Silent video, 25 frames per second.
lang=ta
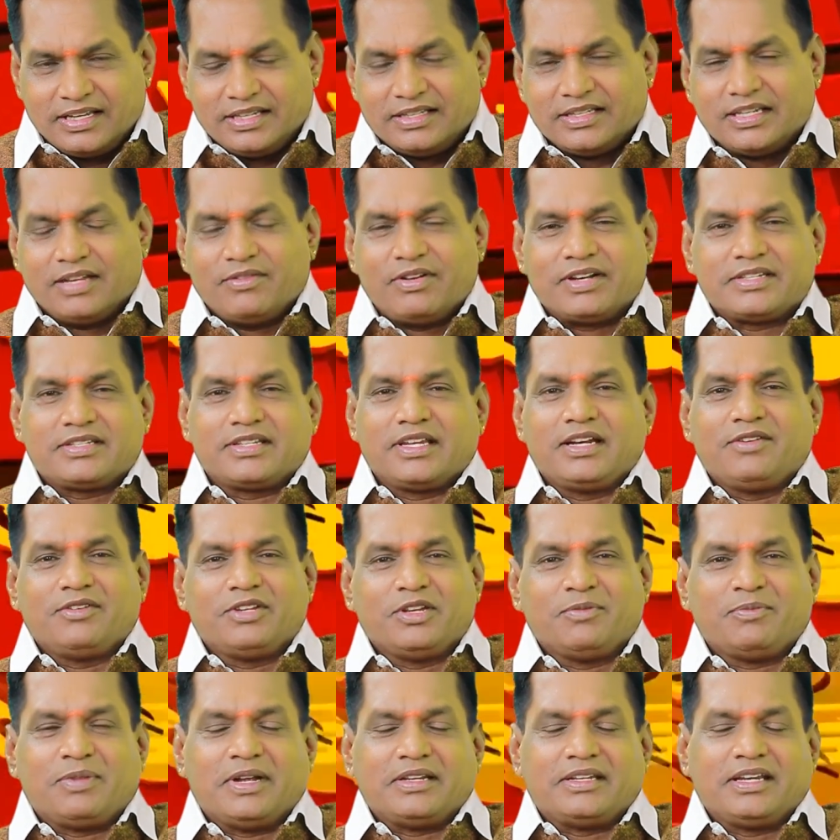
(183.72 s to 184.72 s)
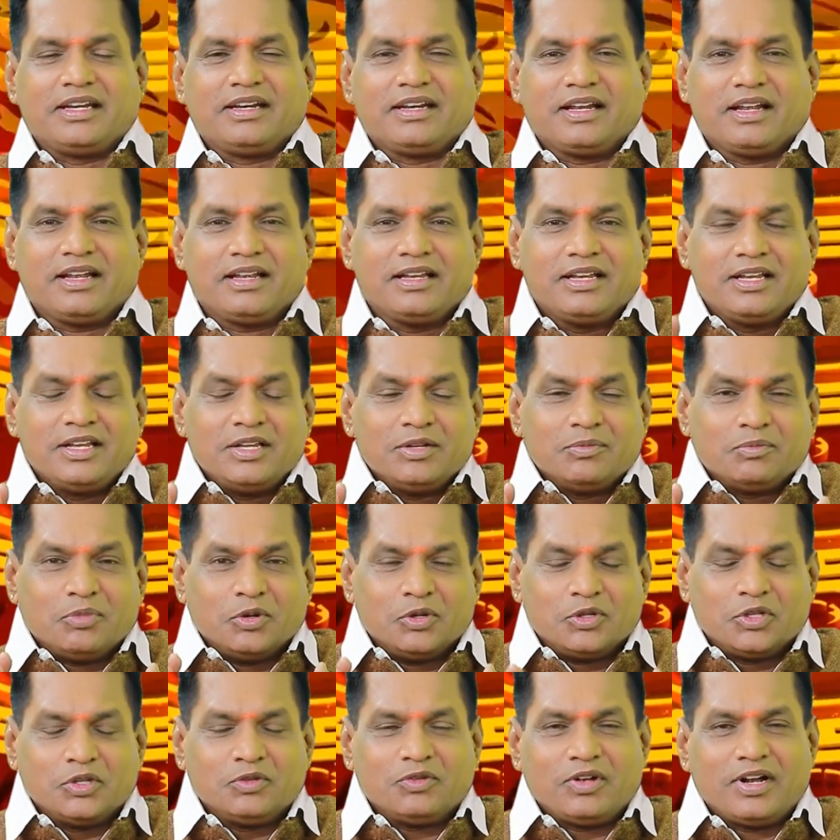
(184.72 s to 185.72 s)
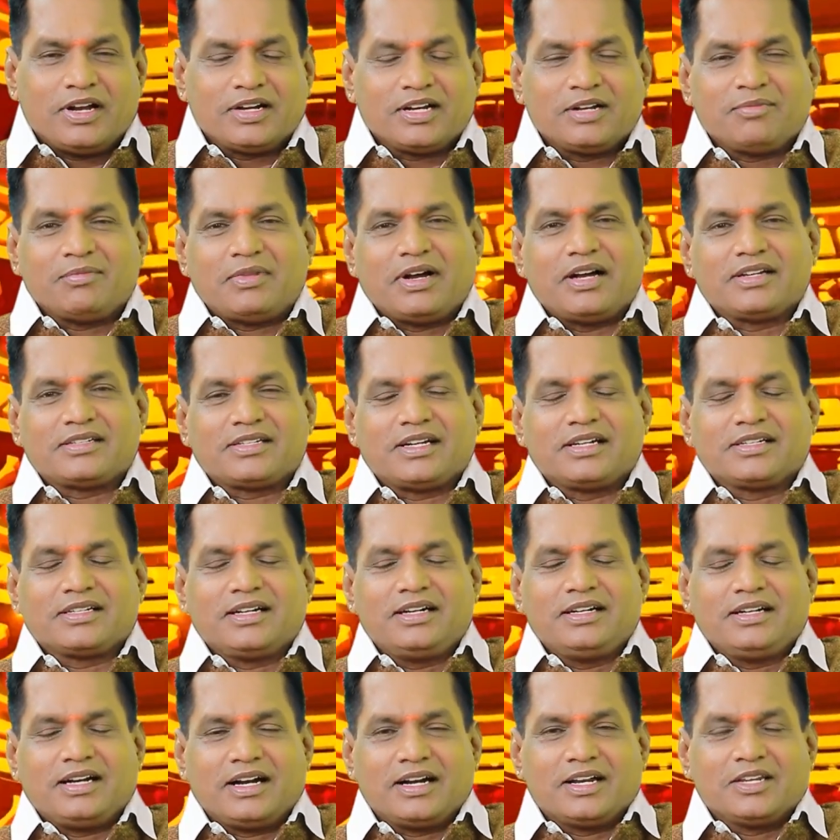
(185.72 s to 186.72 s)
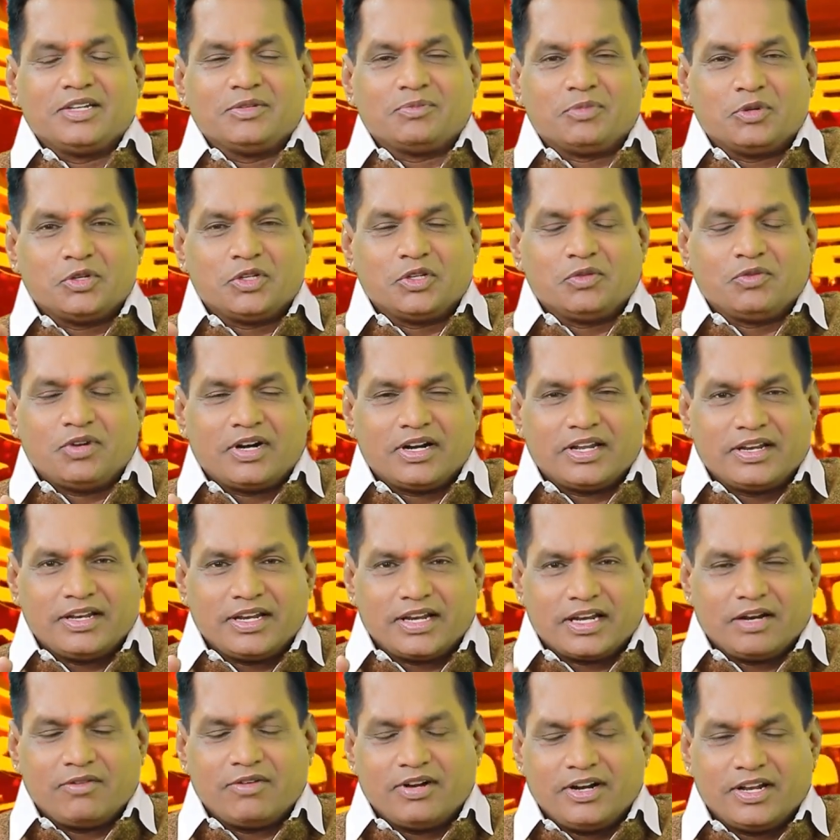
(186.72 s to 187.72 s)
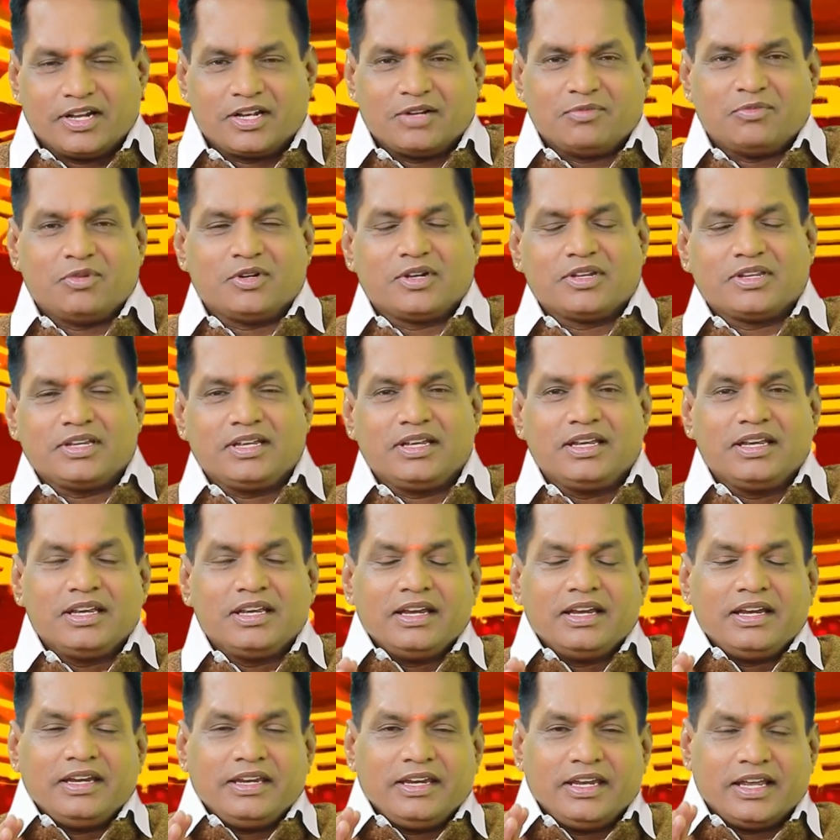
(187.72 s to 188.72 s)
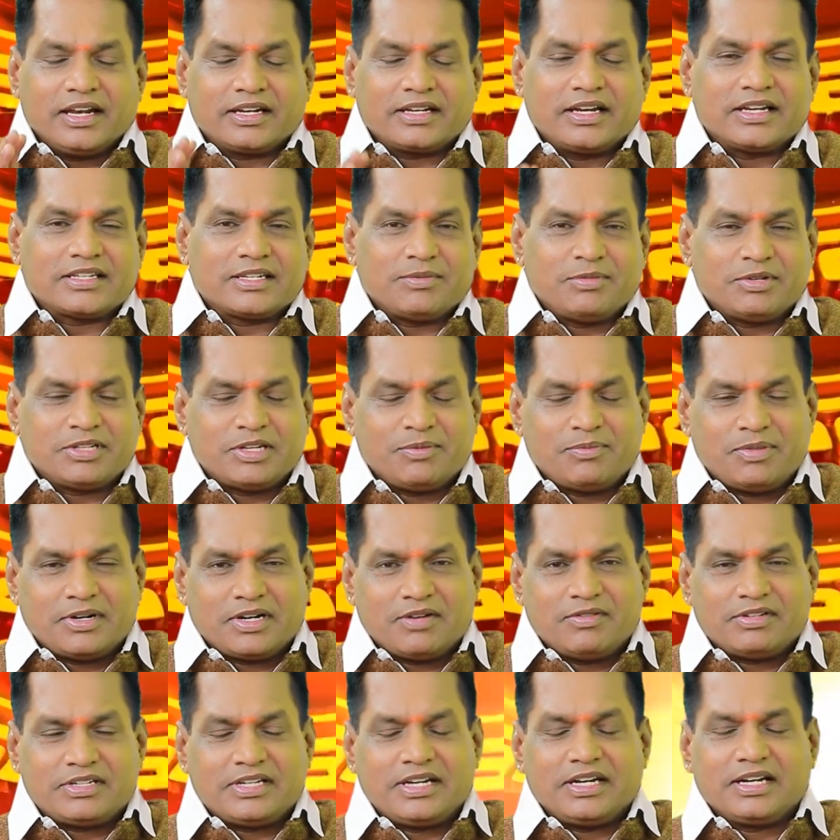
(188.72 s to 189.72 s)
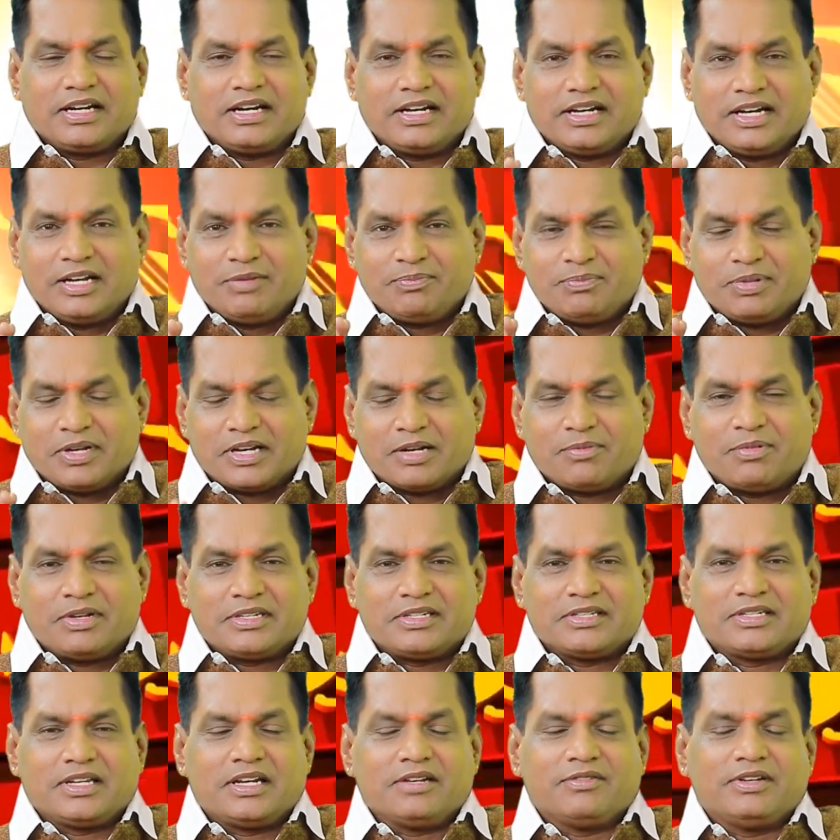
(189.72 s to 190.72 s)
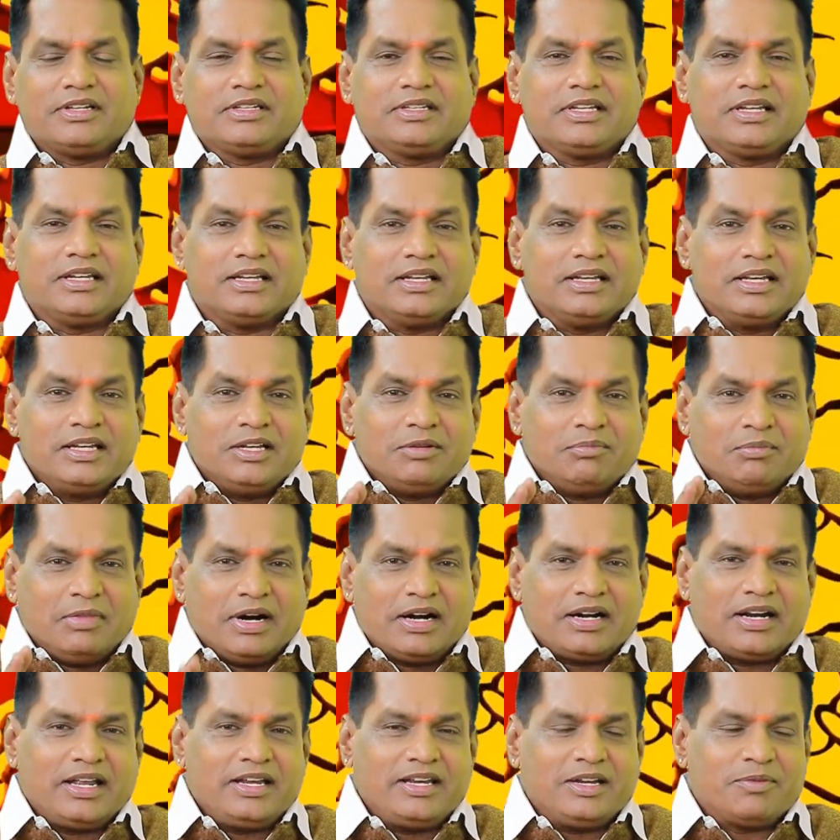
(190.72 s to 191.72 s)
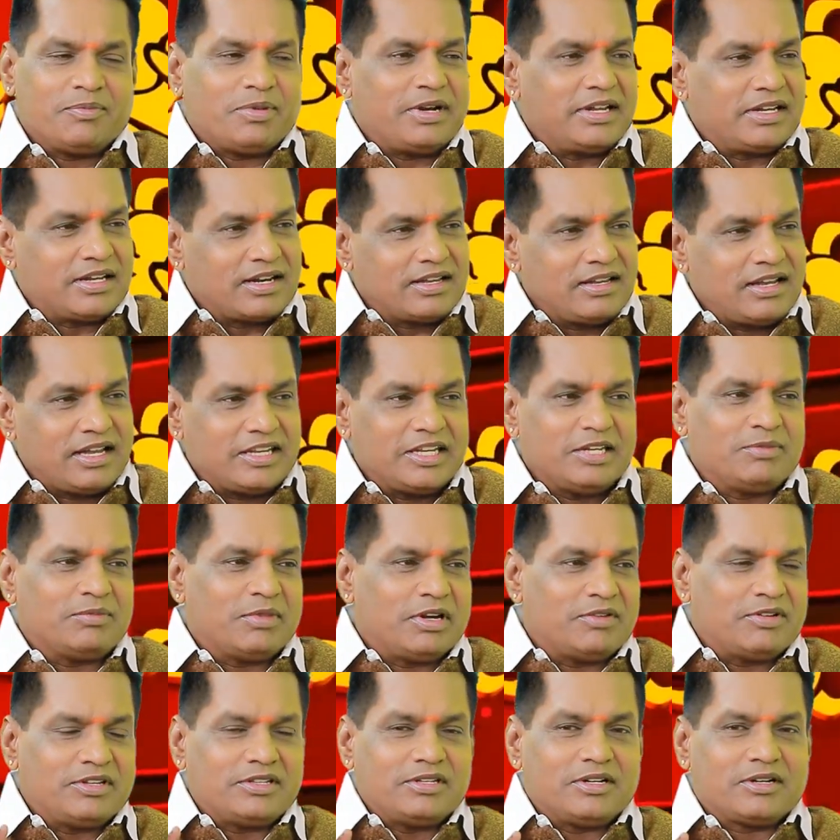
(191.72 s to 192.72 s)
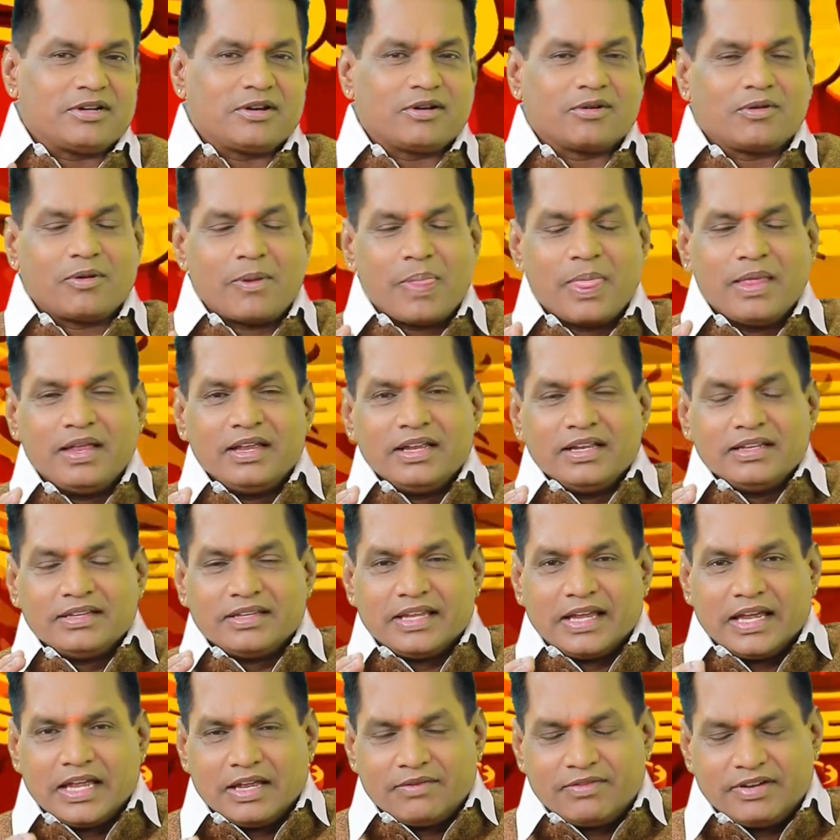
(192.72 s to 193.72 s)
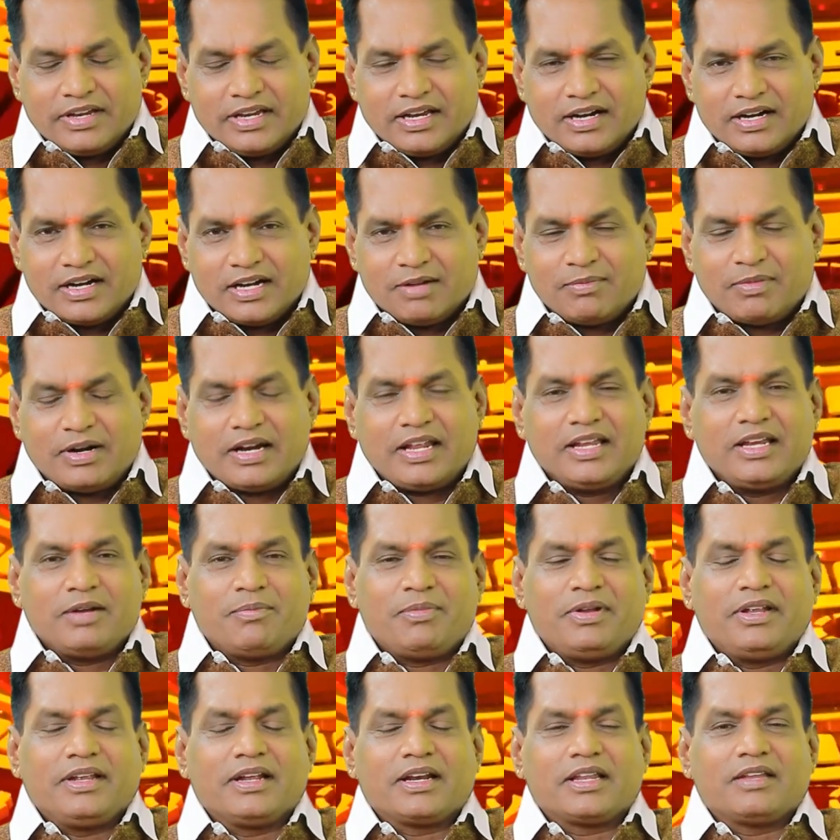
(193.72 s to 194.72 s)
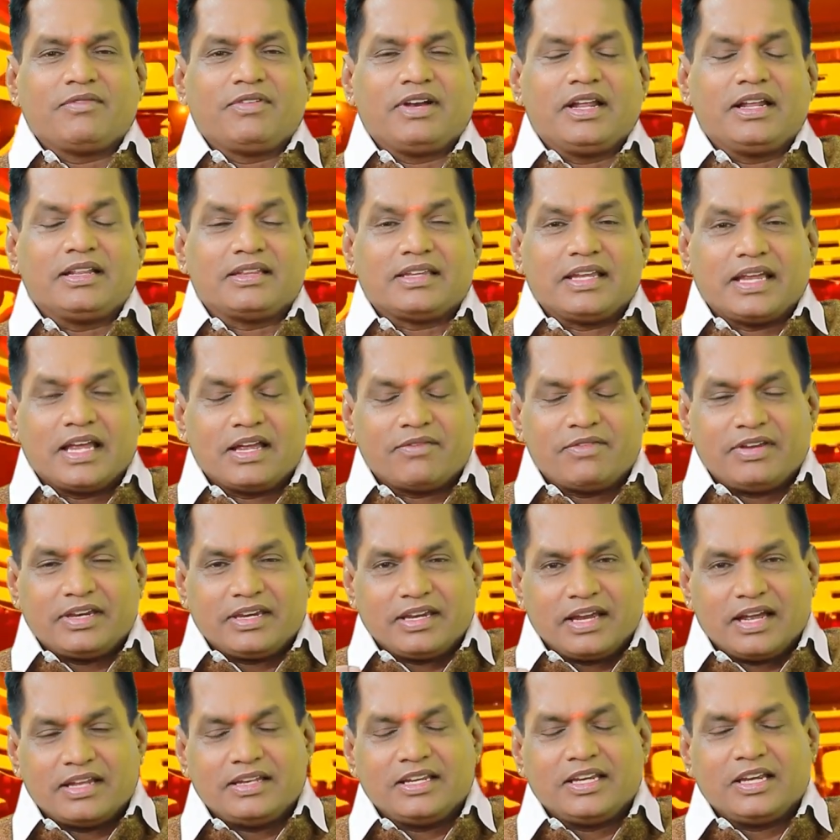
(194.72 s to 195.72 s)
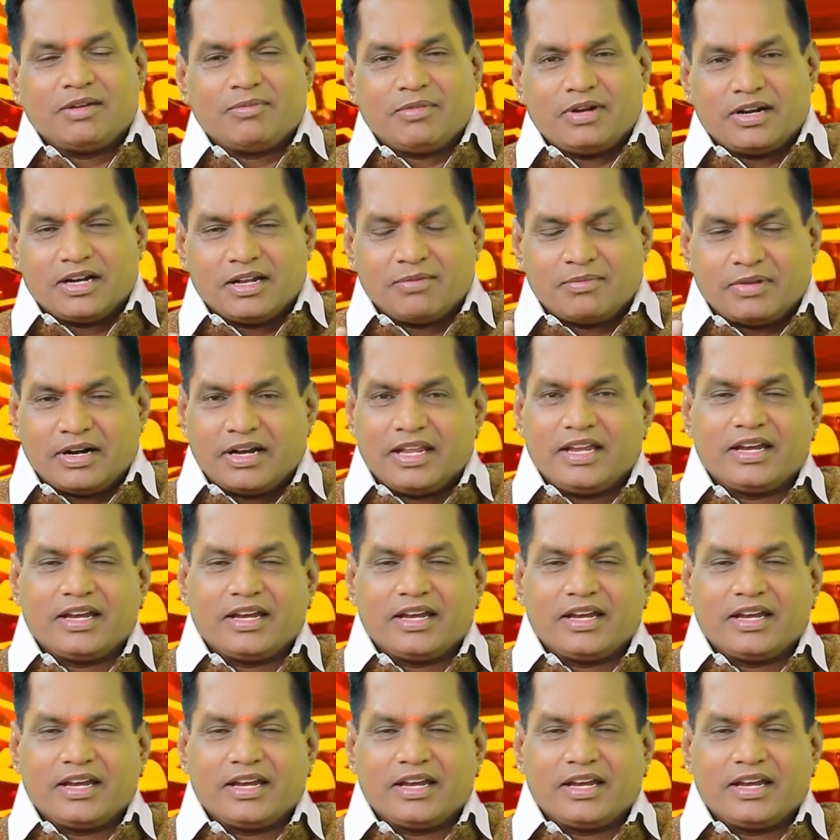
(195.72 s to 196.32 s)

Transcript: இந்த வருஷத்தில் வந்து பார்த்திங்கன்னா பொதுவான மாற்றங்கள் அல்லது பொதுவான நிகழ்வு எடுக்கும் பொழுது இயற்கை சம்மந்தப்பட்ட விஷயங்களில் பிரபஞ்சத்தில் வந்து மழை அப்படிங்கிறது அதிகமாக வந்துட்டு இருக்கும் தேவையான மழை அப்படிங்கிறத விட தேவைக்கு அதிகமான மழை